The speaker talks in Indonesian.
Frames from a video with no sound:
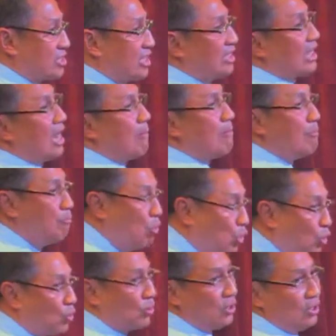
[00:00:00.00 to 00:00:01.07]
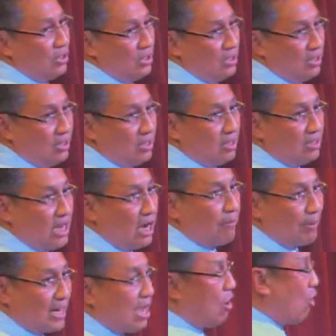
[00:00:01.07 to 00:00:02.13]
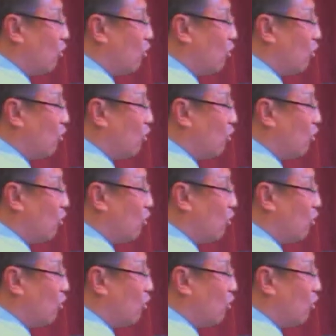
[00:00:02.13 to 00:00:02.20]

kita lebih buruk daripada